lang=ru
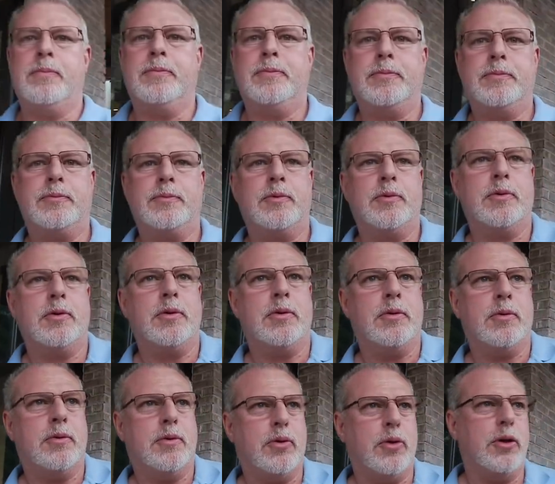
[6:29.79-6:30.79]
how was your
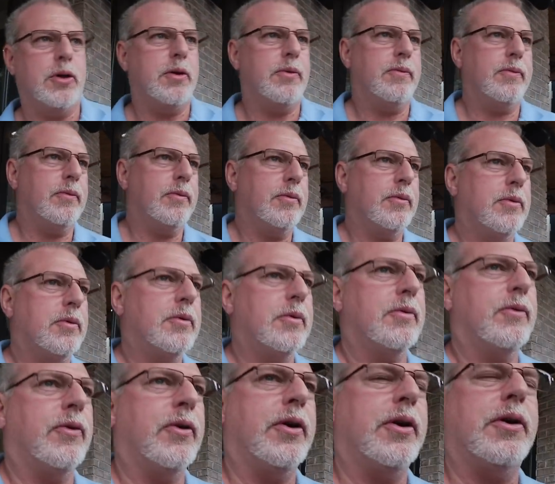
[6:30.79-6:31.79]
good. sandwich?
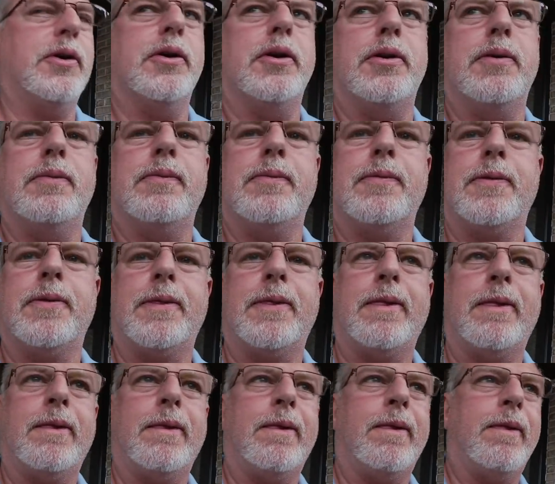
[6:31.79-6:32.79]
Very good.
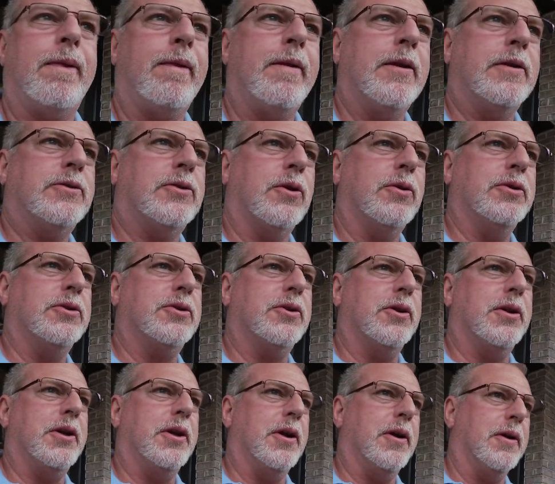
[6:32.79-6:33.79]
good. It's always
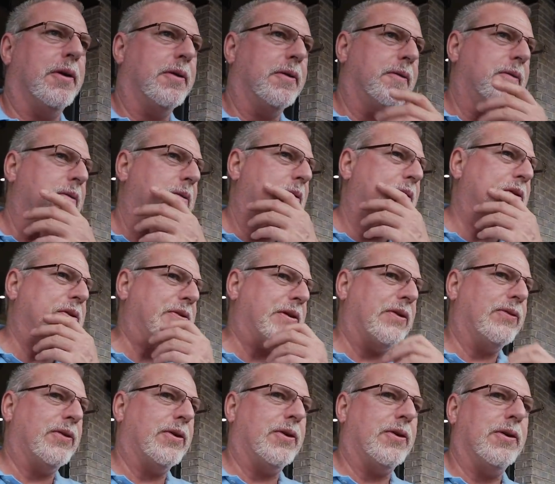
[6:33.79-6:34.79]
good here. Да,
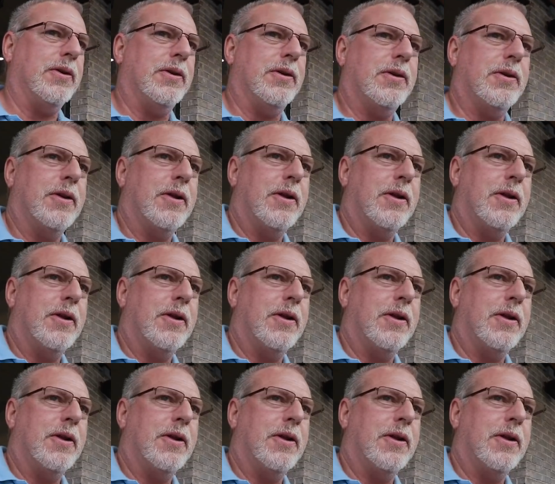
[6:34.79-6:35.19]
always очень вкусно.